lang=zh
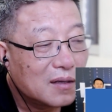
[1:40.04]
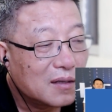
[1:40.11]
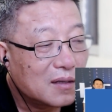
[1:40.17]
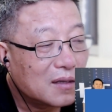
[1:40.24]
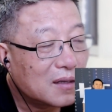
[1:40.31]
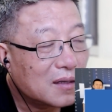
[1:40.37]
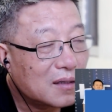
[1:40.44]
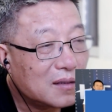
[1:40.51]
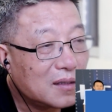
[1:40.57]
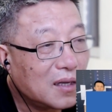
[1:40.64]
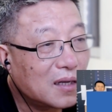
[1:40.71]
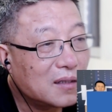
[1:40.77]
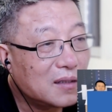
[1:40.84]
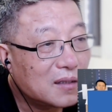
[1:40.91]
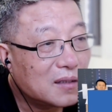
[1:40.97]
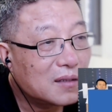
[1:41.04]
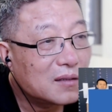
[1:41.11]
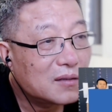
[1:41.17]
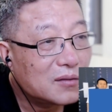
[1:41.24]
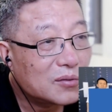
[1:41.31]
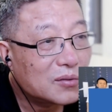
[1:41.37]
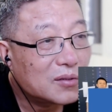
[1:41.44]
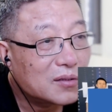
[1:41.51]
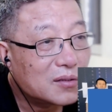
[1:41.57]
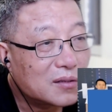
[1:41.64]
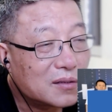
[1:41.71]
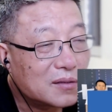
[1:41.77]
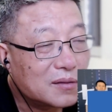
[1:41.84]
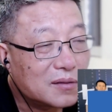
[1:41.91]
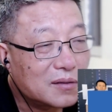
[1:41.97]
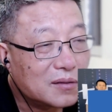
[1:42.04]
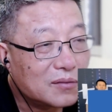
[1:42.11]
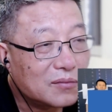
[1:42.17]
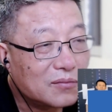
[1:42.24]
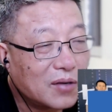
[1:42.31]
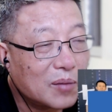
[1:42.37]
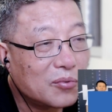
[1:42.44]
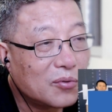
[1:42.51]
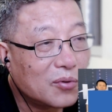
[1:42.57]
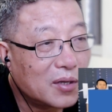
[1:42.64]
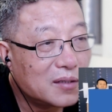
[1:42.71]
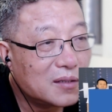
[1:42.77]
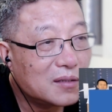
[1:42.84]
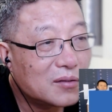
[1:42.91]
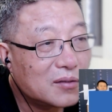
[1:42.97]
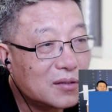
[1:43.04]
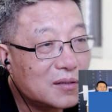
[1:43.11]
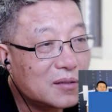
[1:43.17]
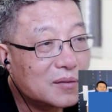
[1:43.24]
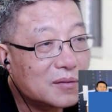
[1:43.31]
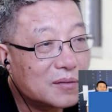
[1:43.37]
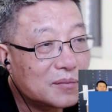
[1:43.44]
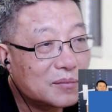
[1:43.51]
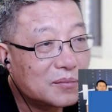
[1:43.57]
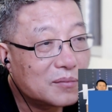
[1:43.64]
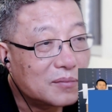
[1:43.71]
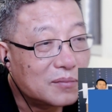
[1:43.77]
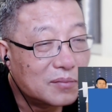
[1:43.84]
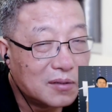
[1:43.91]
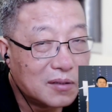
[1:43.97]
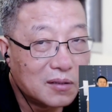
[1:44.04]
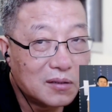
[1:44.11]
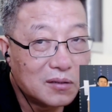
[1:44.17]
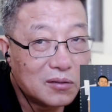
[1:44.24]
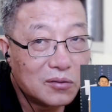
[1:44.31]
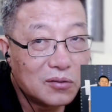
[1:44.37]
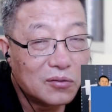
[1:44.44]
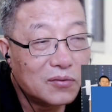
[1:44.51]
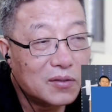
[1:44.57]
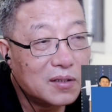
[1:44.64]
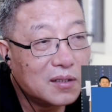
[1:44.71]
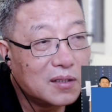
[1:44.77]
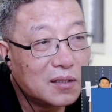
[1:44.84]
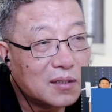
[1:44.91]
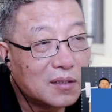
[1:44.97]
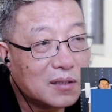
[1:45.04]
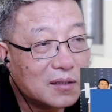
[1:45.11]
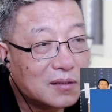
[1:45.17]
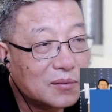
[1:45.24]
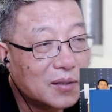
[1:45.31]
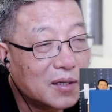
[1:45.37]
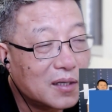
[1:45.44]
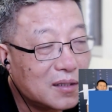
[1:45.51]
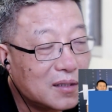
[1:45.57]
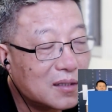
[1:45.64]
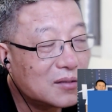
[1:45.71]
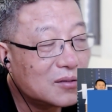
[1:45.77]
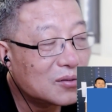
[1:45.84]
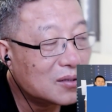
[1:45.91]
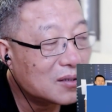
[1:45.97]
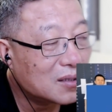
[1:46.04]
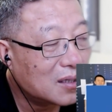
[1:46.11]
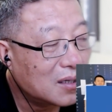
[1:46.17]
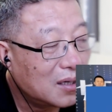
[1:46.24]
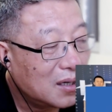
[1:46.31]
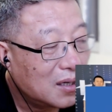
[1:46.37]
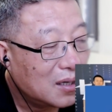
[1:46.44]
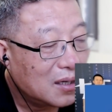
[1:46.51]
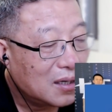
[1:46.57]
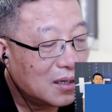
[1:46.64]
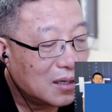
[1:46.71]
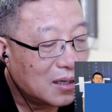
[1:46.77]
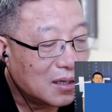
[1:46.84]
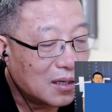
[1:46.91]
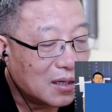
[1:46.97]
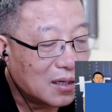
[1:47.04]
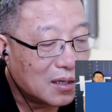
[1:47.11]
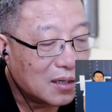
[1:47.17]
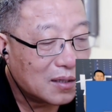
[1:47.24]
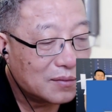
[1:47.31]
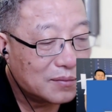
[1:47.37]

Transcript: 呃，让你可能就是外部环境都已经可能都有问题了，是吧？一个就是啊